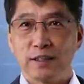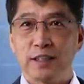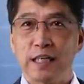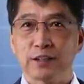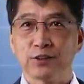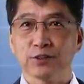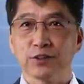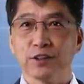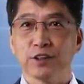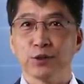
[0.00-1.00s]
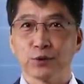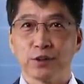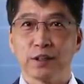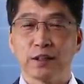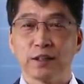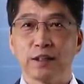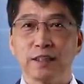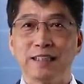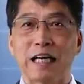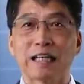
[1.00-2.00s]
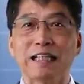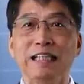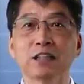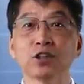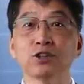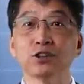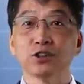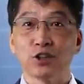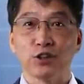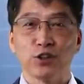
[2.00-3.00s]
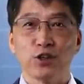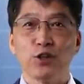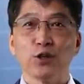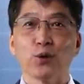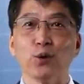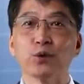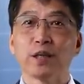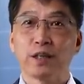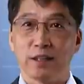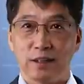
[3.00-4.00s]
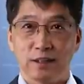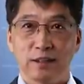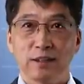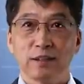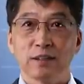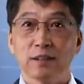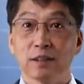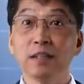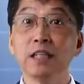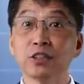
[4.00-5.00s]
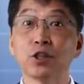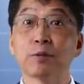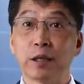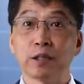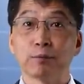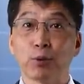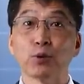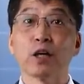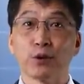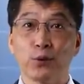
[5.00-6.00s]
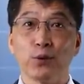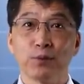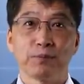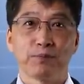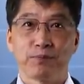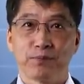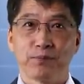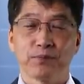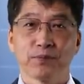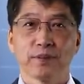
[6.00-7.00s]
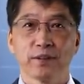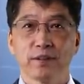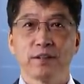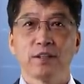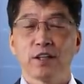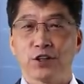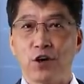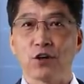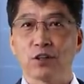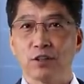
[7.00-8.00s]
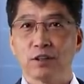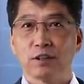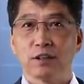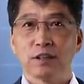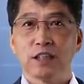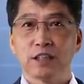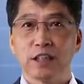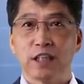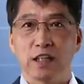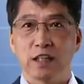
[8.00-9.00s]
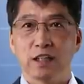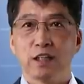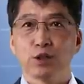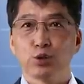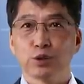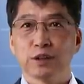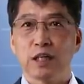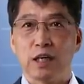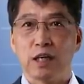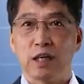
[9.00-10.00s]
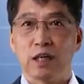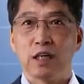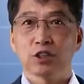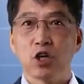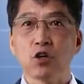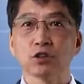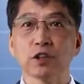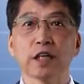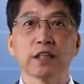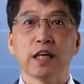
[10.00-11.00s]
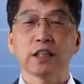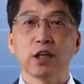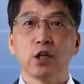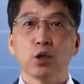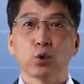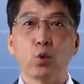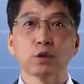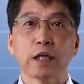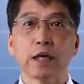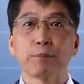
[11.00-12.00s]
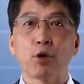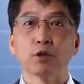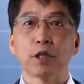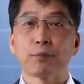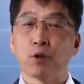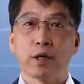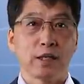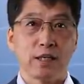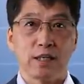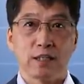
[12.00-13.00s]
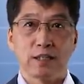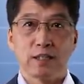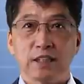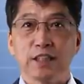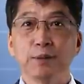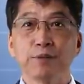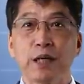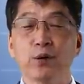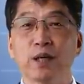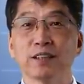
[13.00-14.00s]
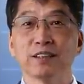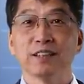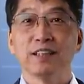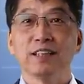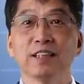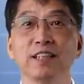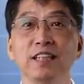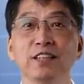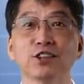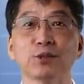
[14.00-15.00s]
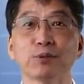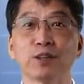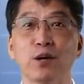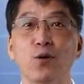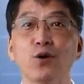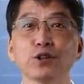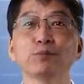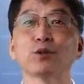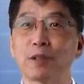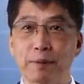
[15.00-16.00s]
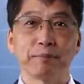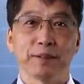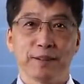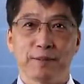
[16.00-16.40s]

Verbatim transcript: 신약 성경에 기록된 약 이천 년 전 고대 그리스어만 보더라도 격, 시제, 숫자, 성 등에 대한 동사나 명사 변화가 지금 사용하는 그리스어보다 훨씬 복잡합니다.